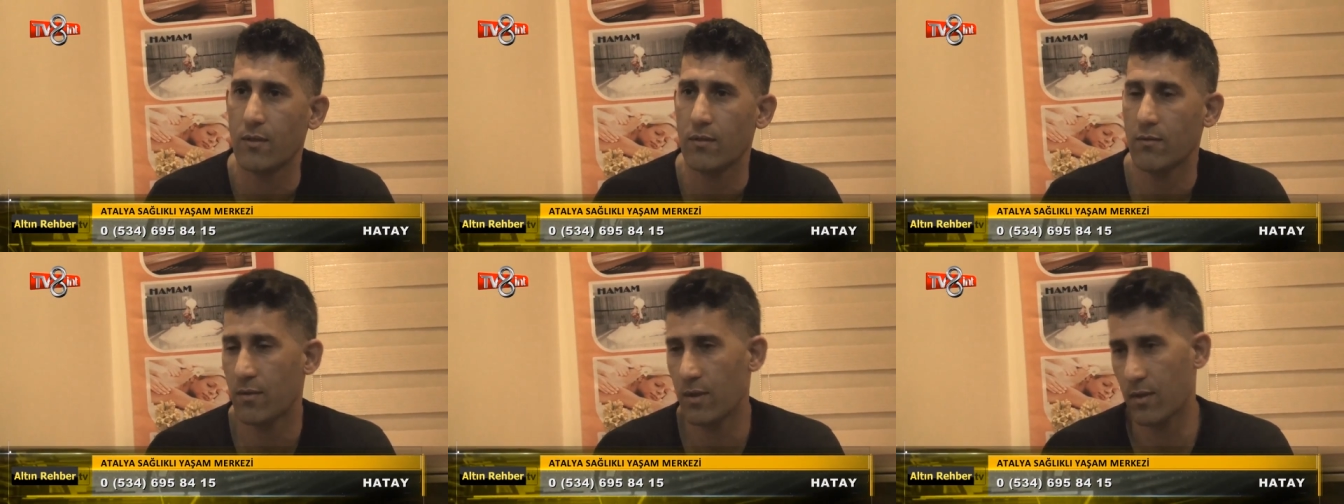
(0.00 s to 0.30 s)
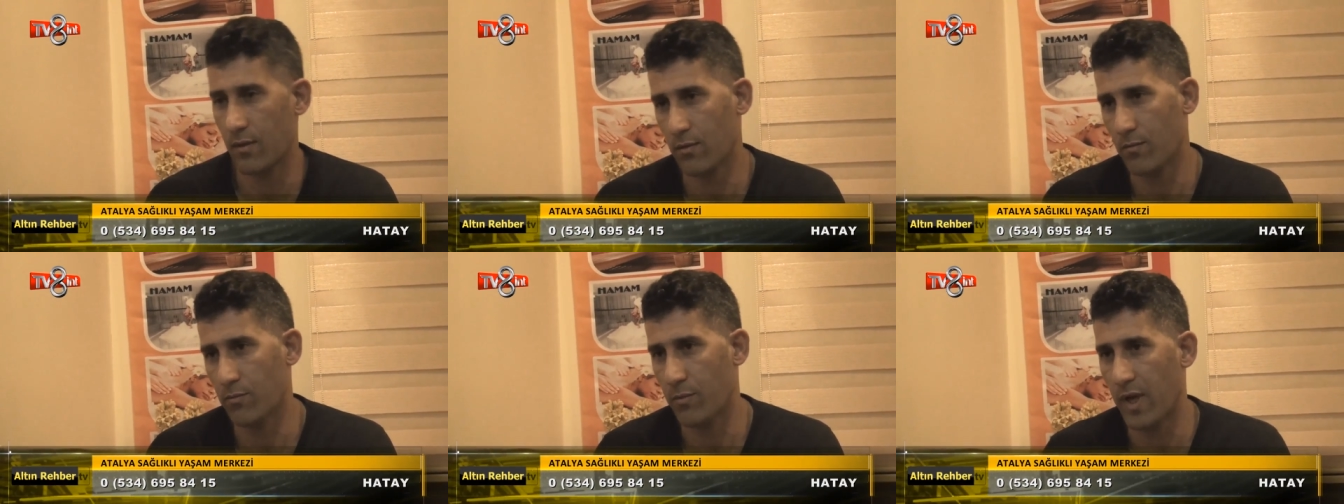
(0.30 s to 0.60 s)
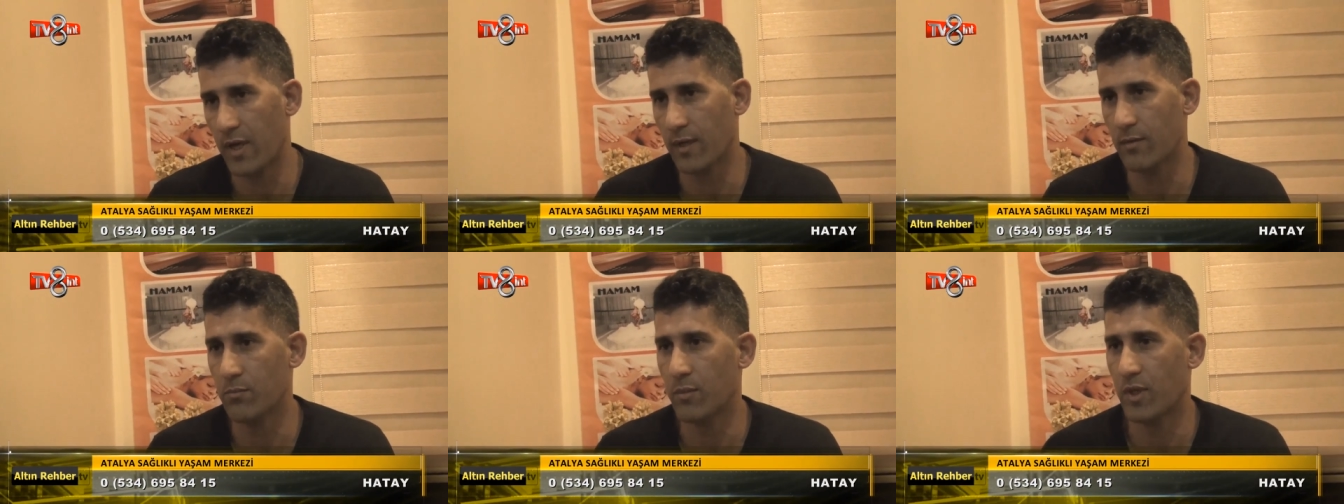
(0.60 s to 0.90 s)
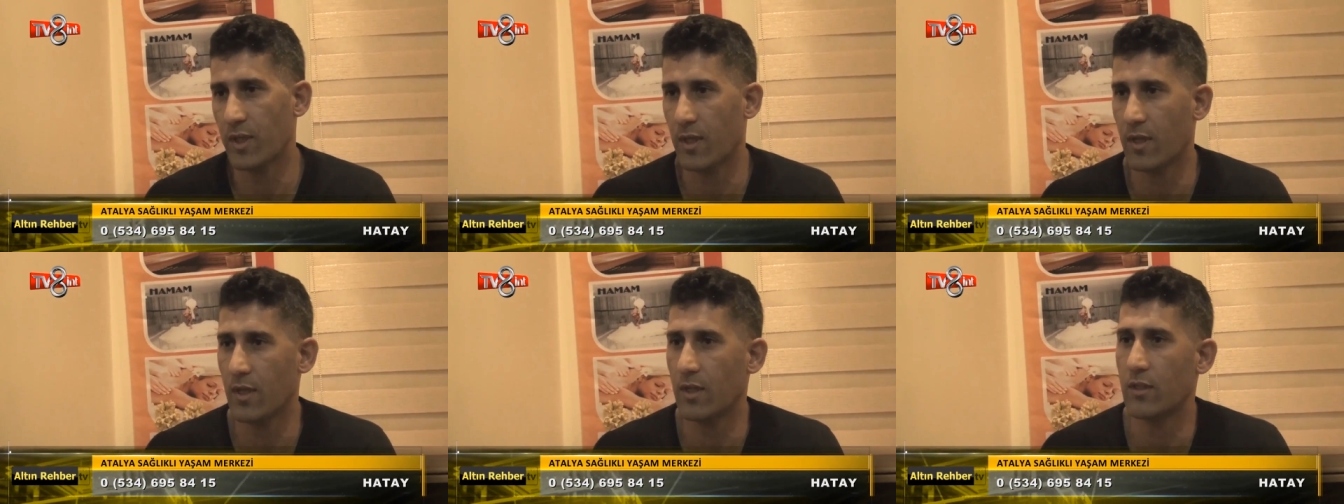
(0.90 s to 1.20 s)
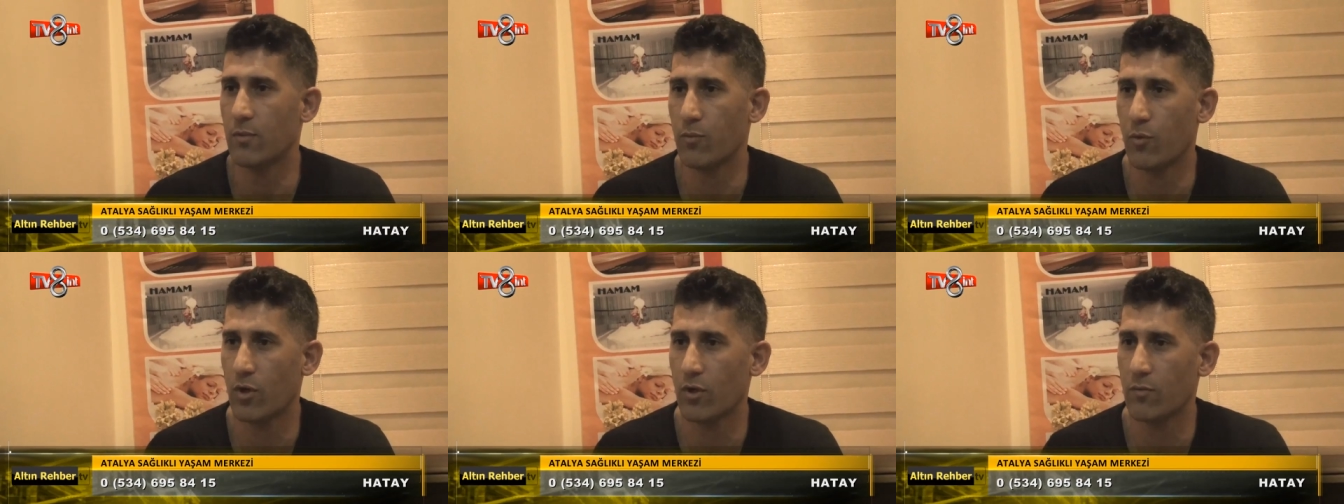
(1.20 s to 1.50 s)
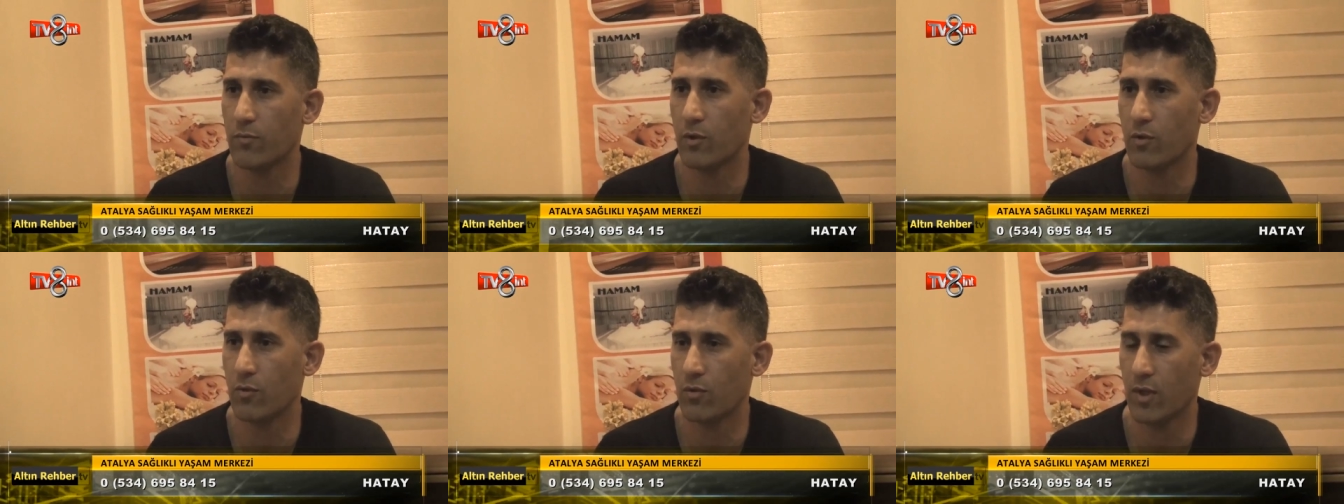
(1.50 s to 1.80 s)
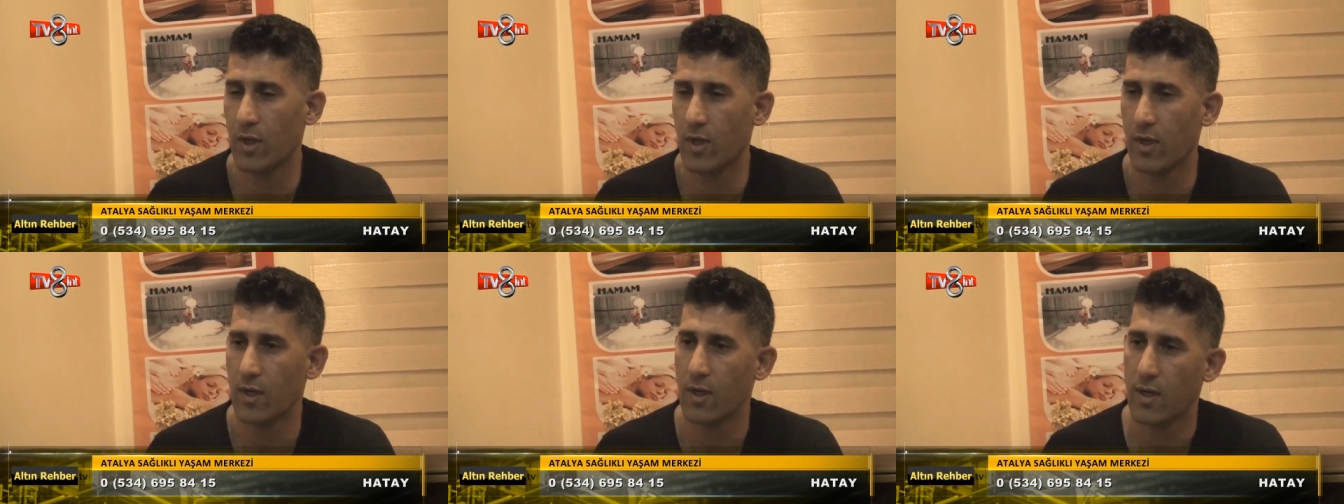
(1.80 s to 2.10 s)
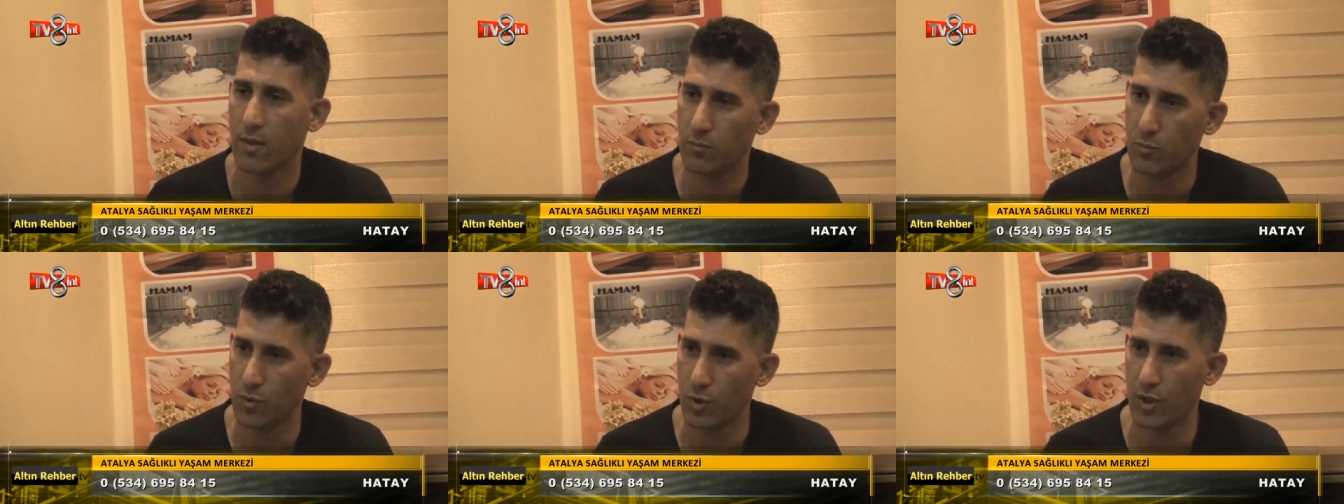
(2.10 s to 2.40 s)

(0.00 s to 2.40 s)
ve ben beden eğitimi öğretmeni olarak hem